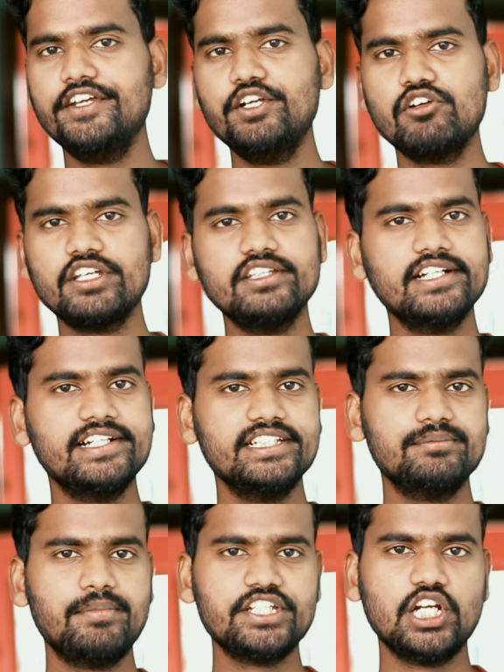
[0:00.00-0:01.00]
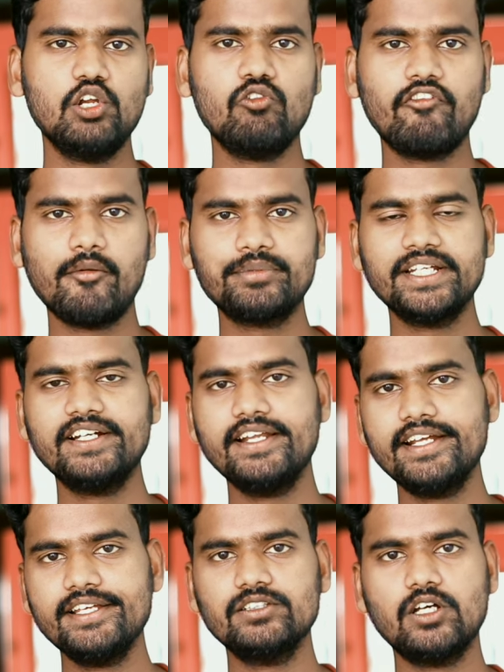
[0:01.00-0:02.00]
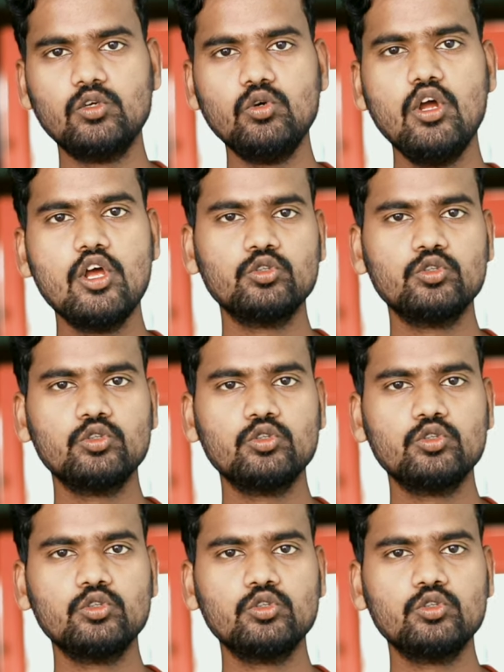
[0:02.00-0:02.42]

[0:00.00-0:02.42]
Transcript: వీడియో కింద డిస్క్రిప్షన్లో వెబ్సైట్ లింక్ ఇస్తాను